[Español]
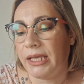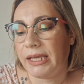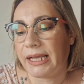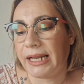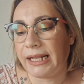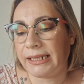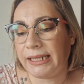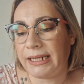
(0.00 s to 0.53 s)

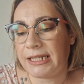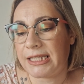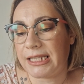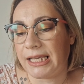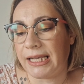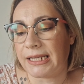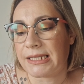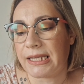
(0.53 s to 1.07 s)

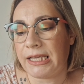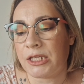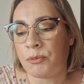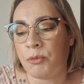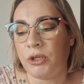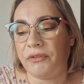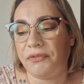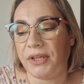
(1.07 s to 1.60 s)
Características: es
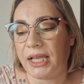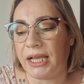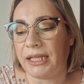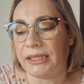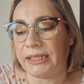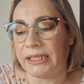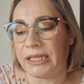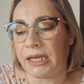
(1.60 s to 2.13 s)

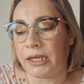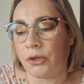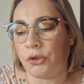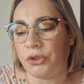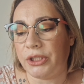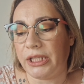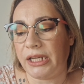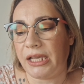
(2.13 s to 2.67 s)
purificante ya que
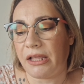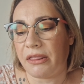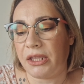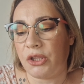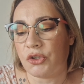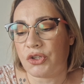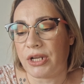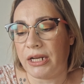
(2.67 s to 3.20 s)
contiene
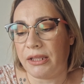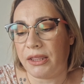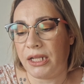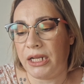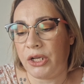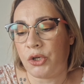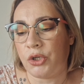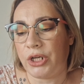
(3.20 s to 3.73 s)
ácido
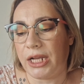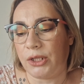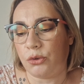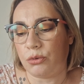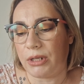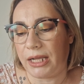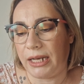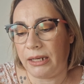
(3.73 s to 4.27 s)
salicílico
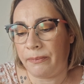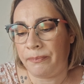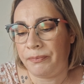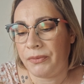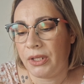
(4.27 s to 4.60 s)
natural.